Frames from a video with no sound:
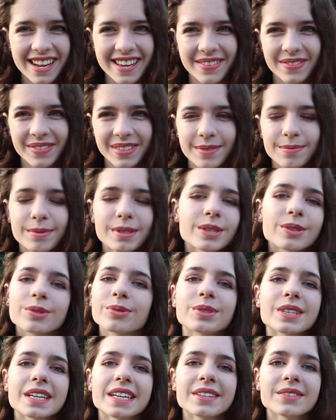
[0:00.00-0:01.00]
Ale nie
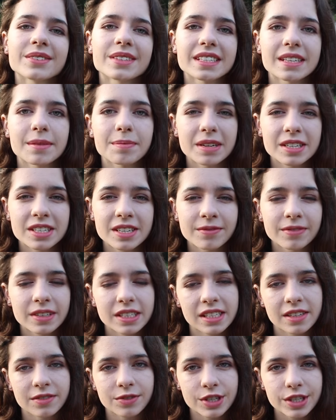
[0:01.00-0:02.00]
przedłużając, zapraszam
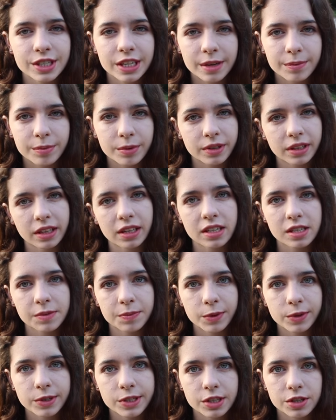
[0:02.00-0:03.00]
Was na wszystkie portale
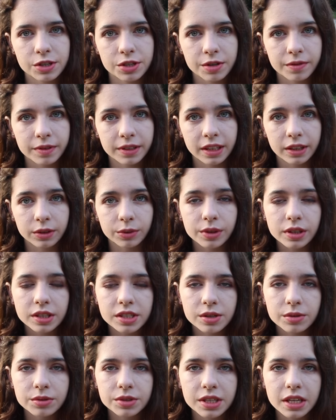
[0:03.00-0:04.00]
społecznościowe, na których
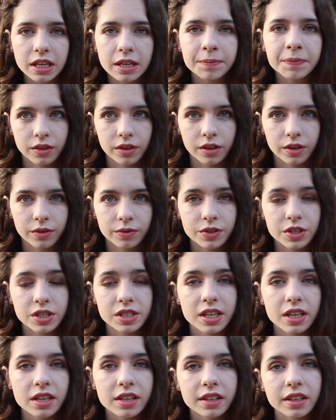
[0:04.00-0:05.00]
się udzielam. E,
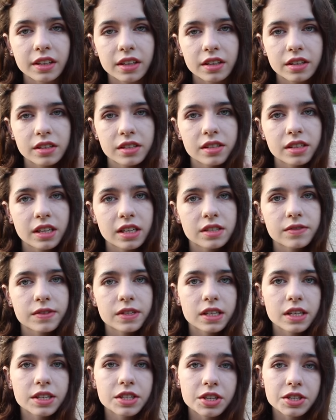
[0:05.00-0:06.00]
wszystkie linki i
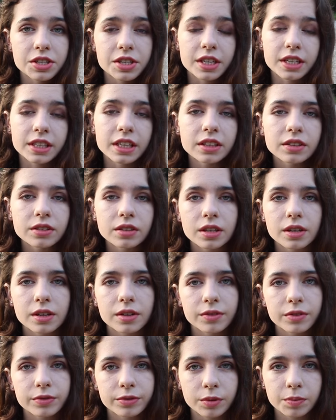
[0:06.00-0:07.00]
nazwy znajdziecie na
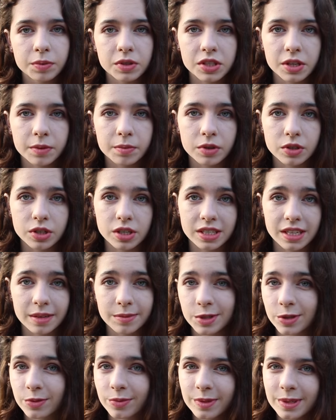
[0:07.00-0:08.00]
dole w opisie. Proszę
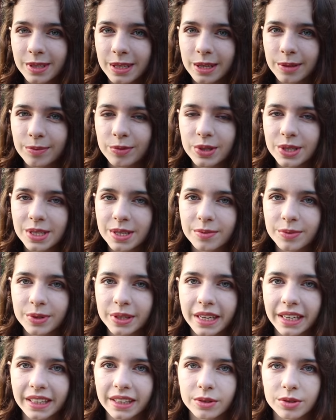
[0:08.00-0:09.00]
zasubskrybujcie
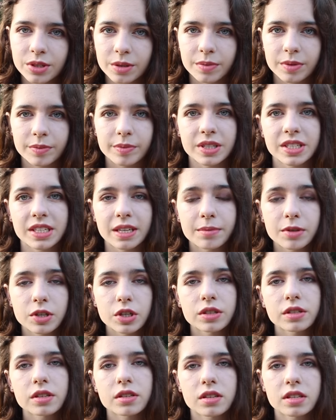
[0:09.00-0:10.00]
mój kanał, żeby być na
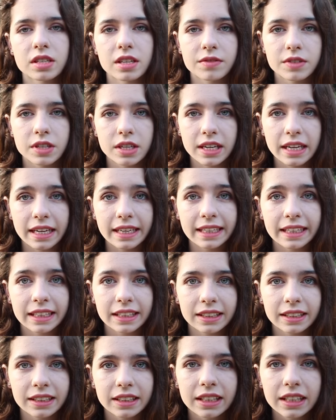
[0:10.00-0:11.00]
bieżąco. Zostawcie
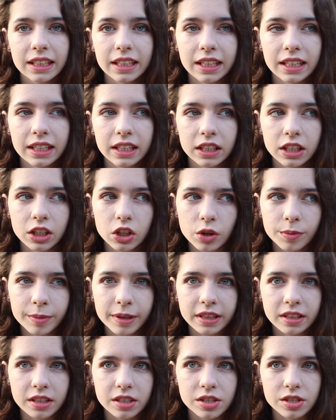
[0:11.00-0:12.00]
lajka i
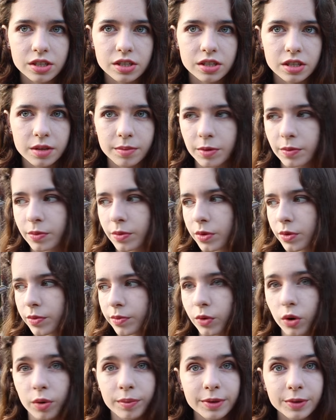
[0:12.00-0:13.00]
komentarz, żeby mi
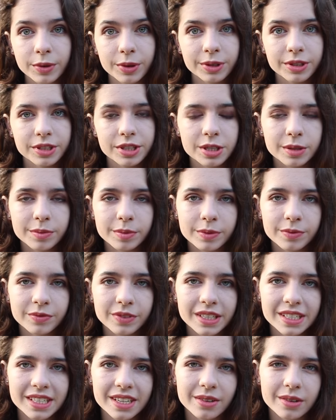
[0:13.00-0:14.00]
było miło i żebym
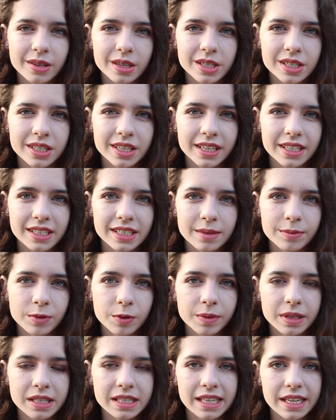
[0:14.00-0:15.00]
wiedziała, że ze
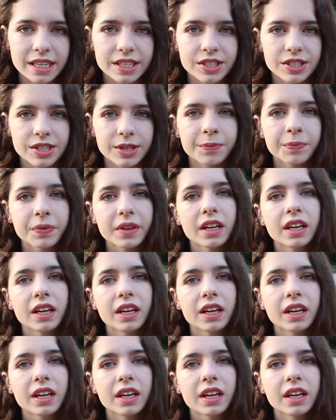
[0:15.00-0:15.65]
mną jesteście.